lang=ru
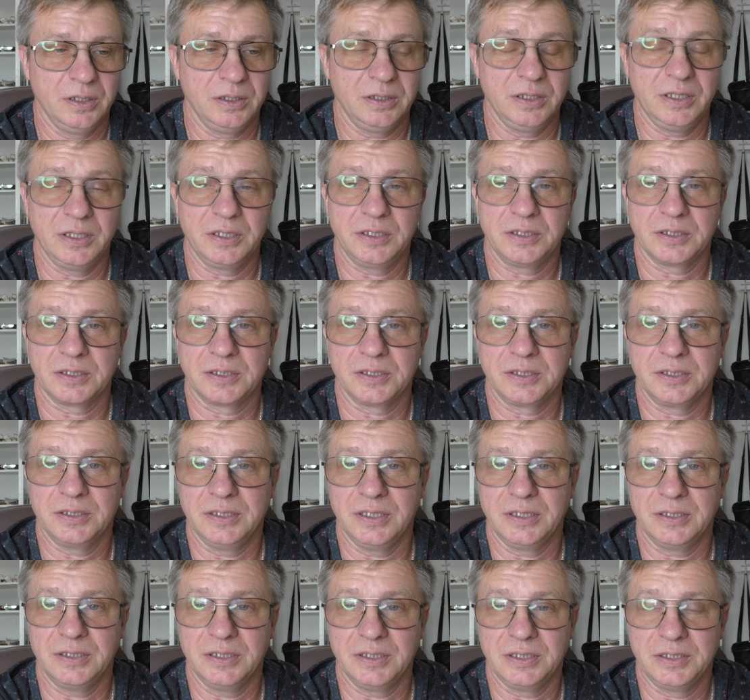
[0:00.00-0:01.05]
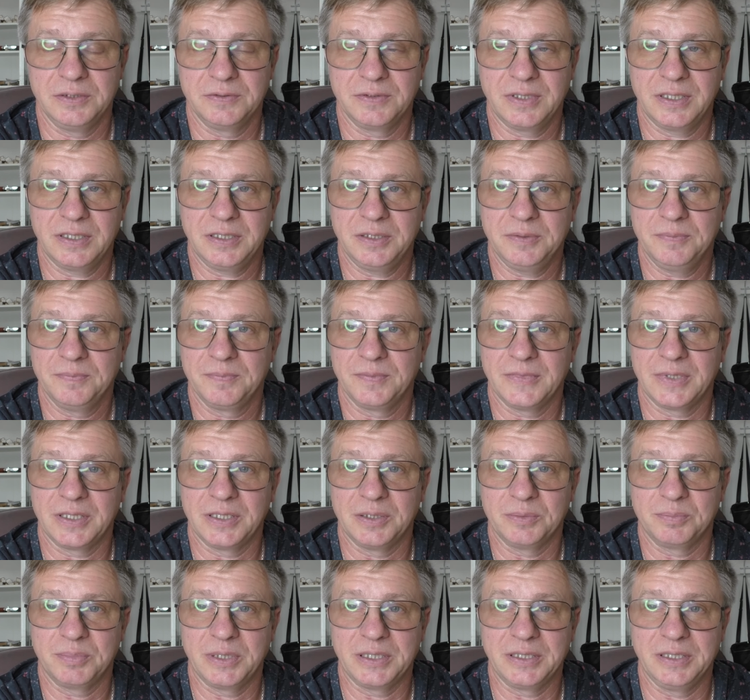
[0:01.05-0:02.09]
нехера сидеть на диване,
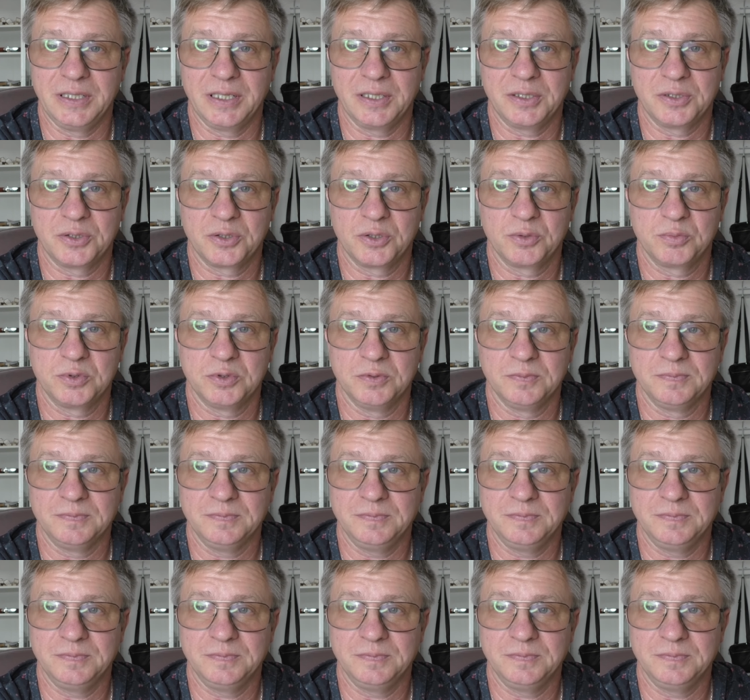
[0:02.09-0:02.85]
надо поднять жопу